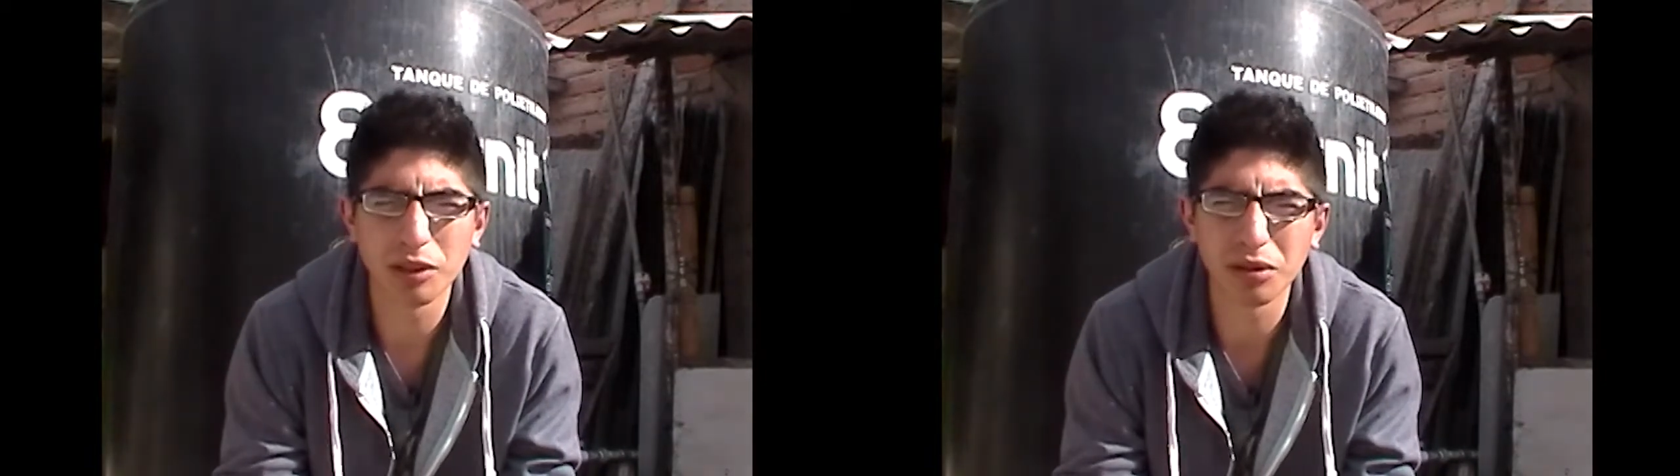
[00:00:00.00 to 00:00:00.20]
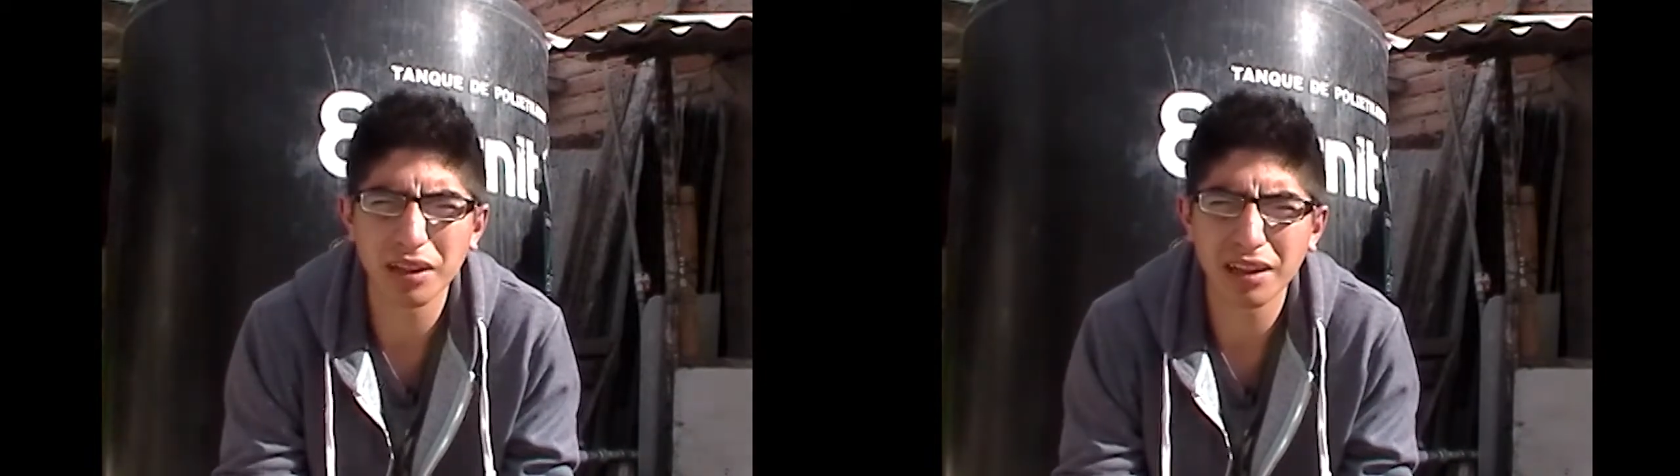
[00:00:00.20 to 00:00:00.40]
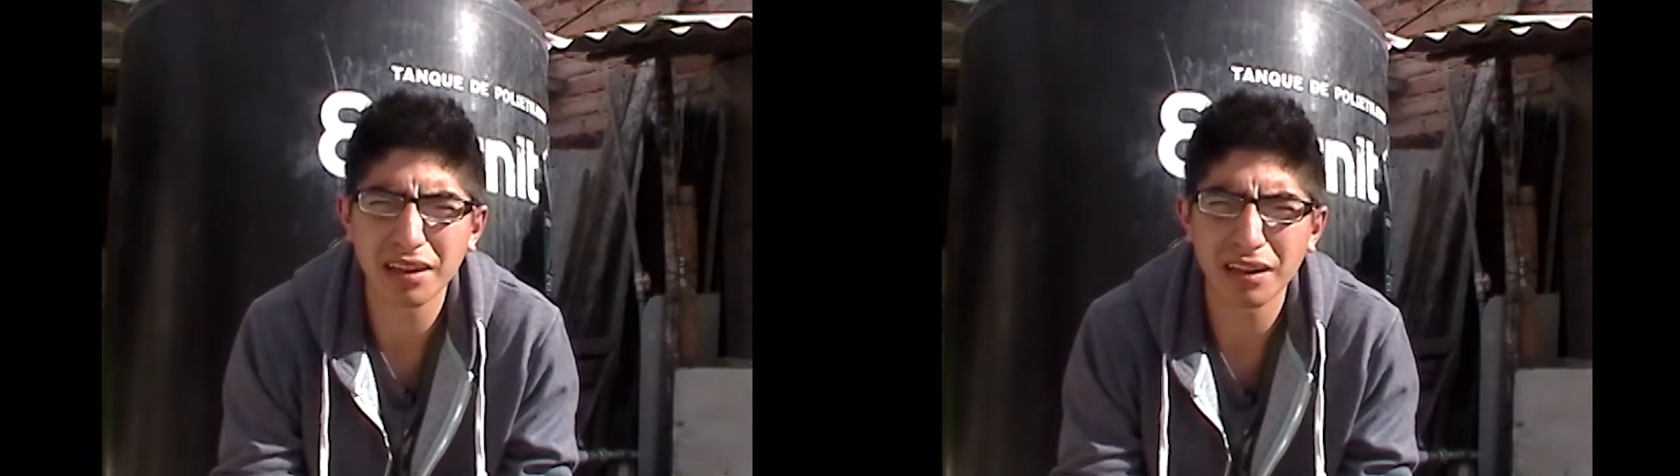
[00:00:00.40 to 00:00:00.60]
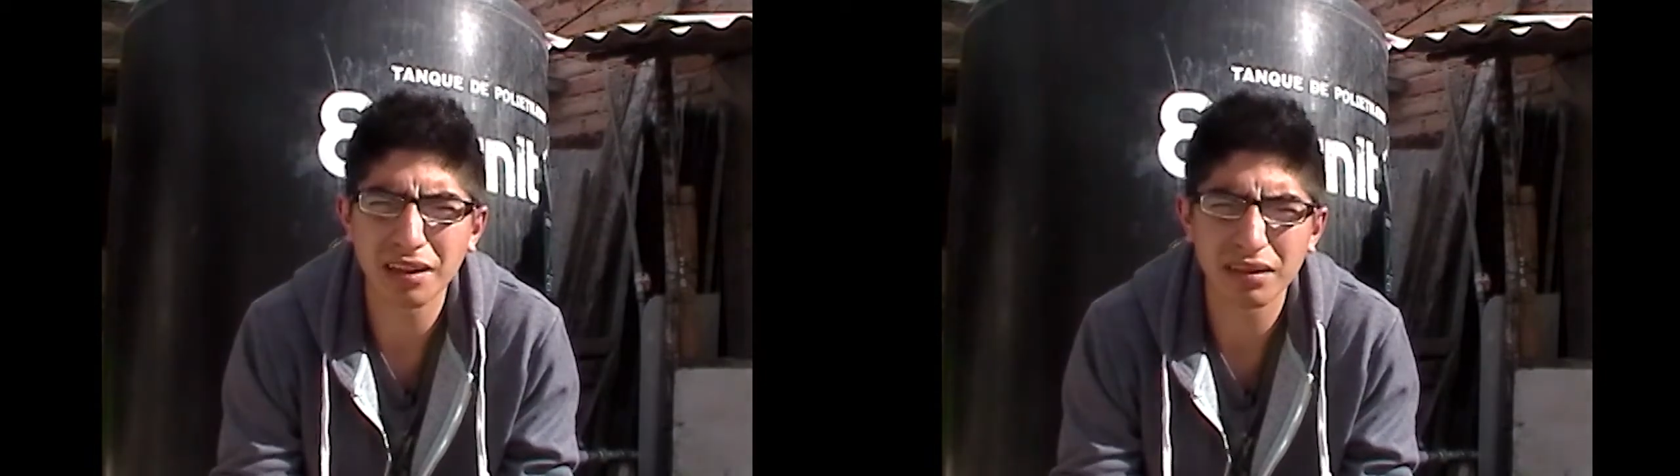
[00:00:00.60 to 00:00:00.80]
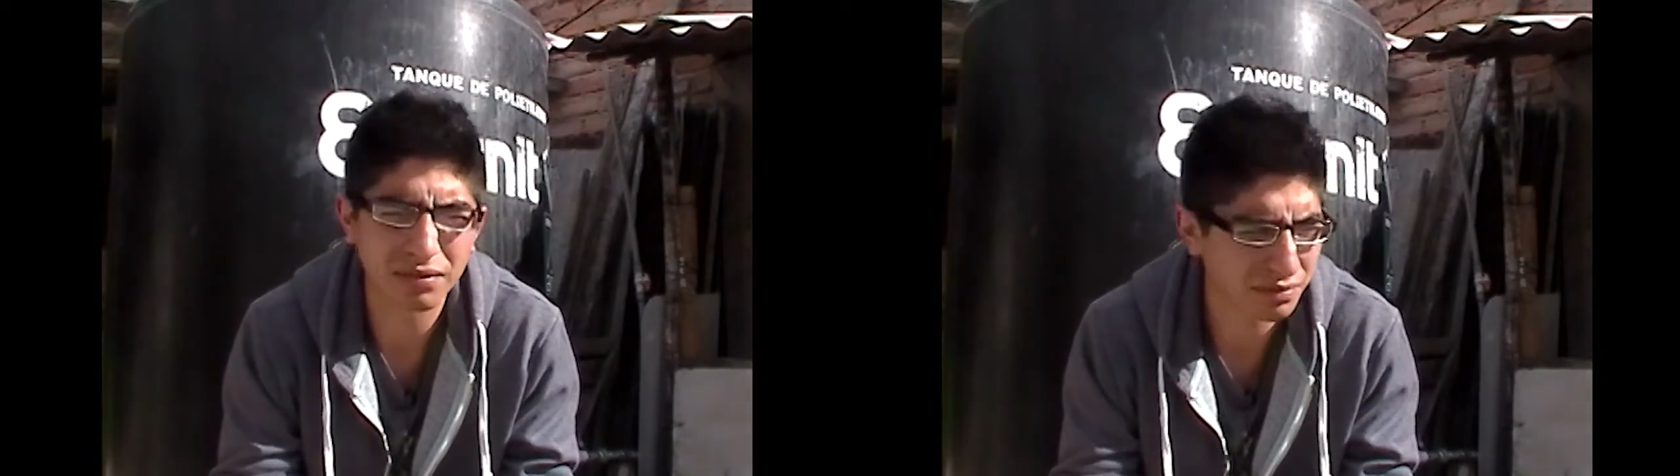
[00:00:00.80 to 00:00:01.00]
pero
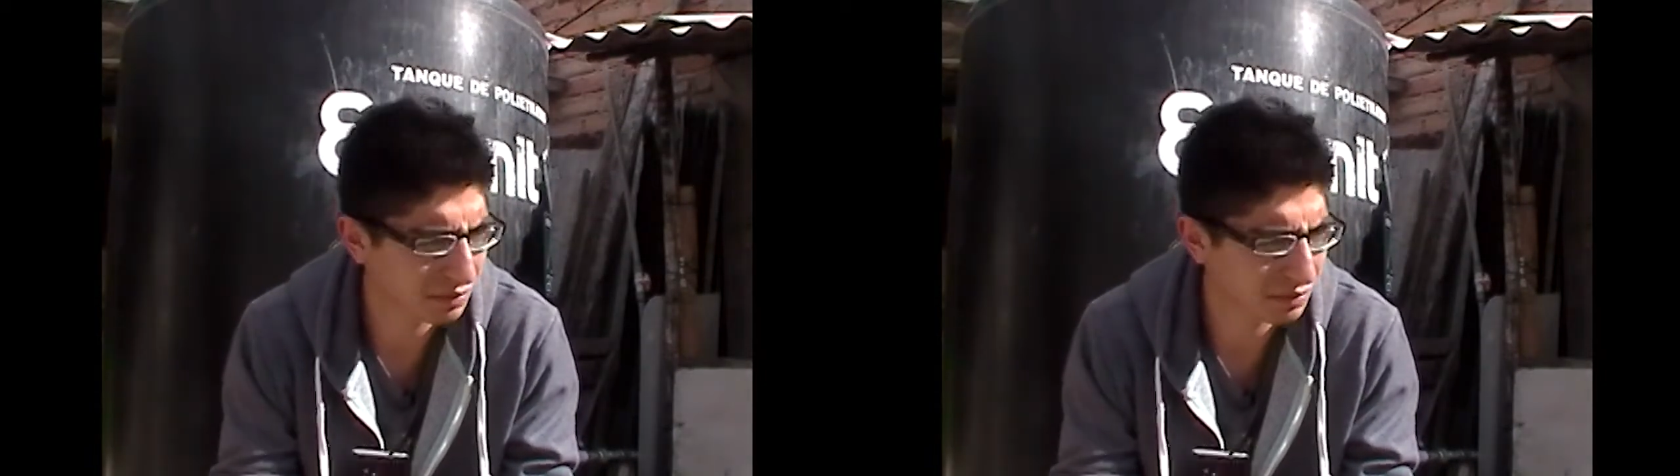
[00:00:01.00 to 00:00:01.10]
queda